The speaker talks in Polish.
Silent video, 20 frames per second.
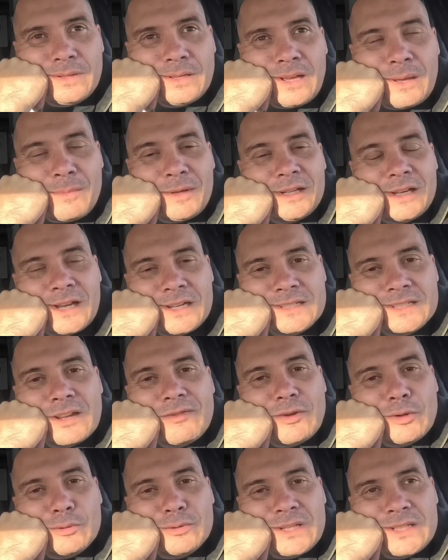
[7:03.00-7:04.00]
amerykańska
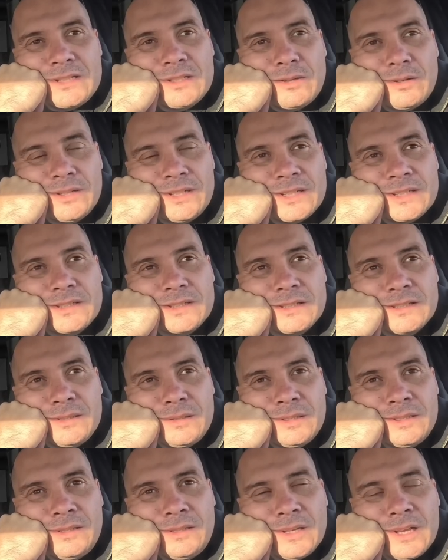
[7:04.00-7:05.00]
waluta jest e,
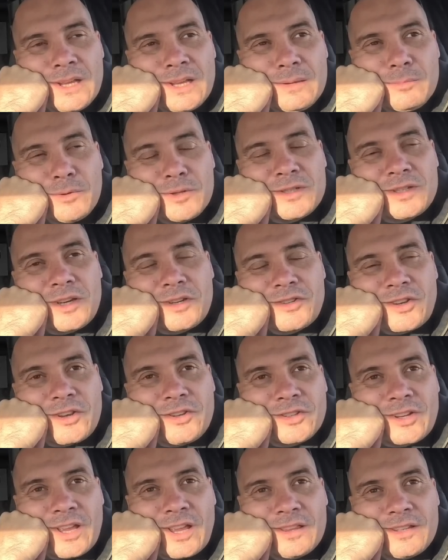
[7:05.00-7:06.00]
mocniejsza
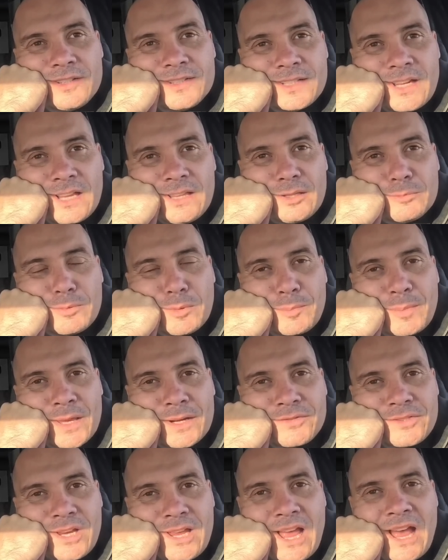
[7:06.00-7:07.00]
niż kanadyjska, to po
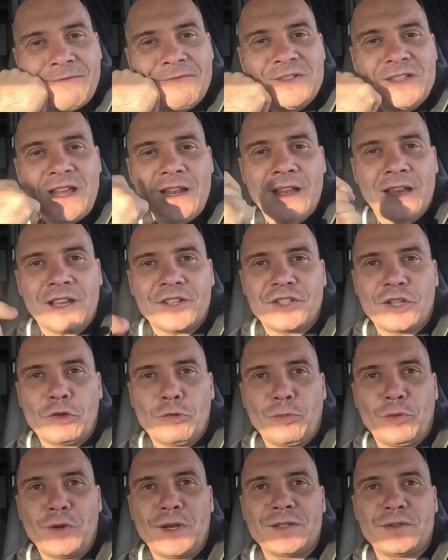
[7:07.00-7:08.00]
pierwsze, a w Stanach jak się
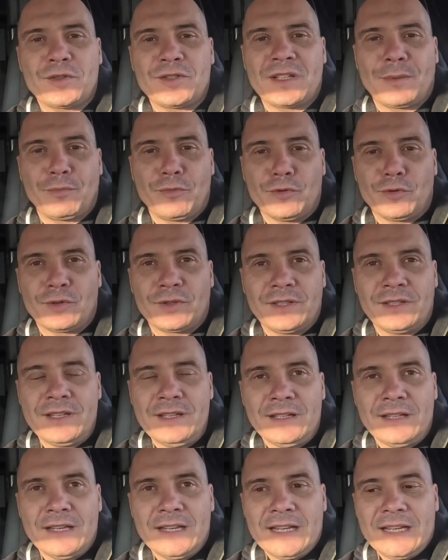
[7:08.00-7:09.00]
kupuje coś za punkty,
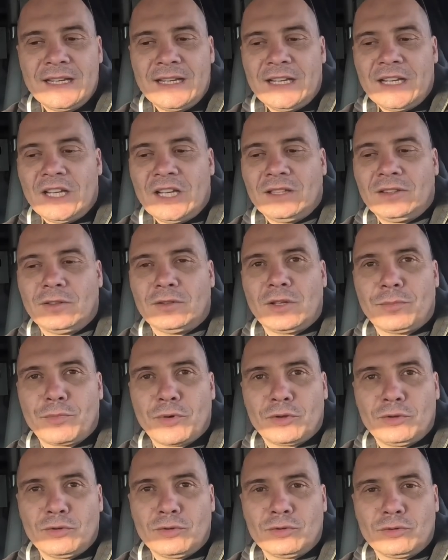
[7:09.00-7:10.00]
to do
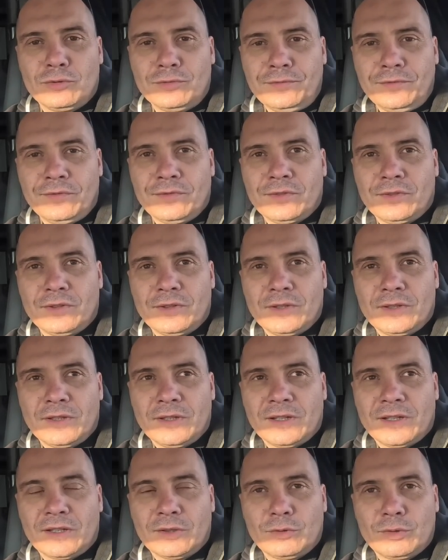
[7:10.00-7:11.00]
produktów,
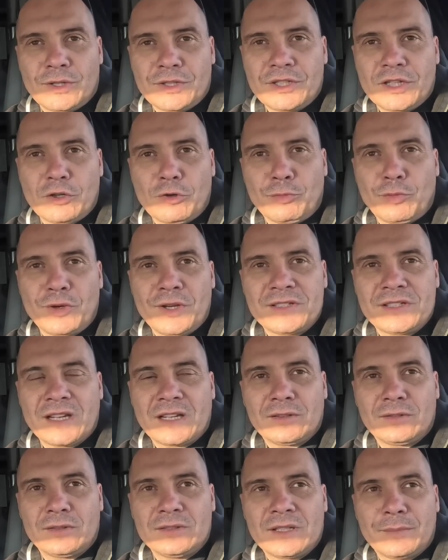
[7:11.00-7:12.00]
które się kupuje za,
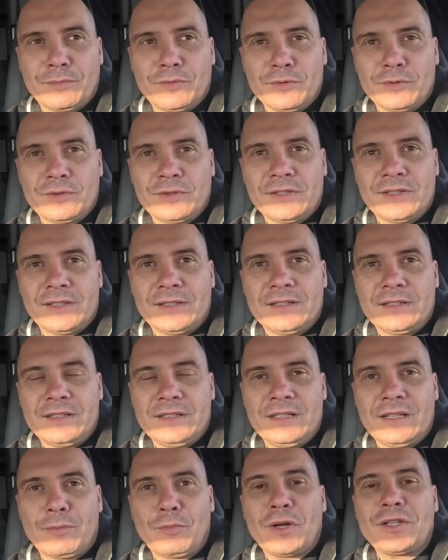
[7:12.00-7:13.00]
za punkty,
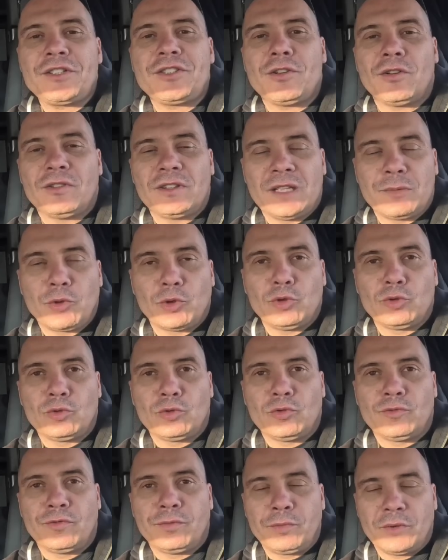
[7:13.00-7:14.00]
nie płaci się od tych
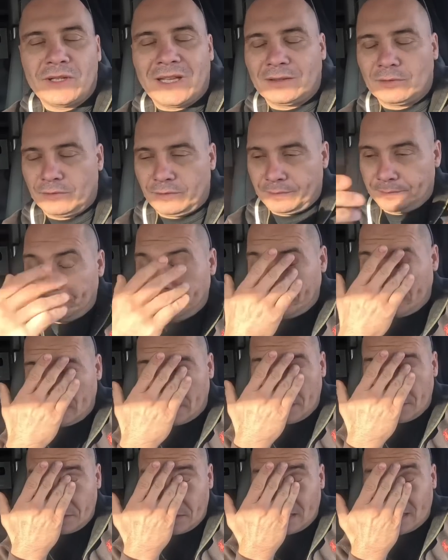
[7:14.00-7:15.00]
produktów podatków.
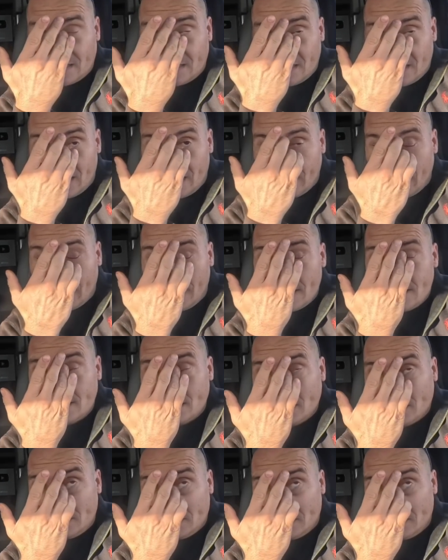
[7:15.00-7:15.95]
Także taka cena jaka jest,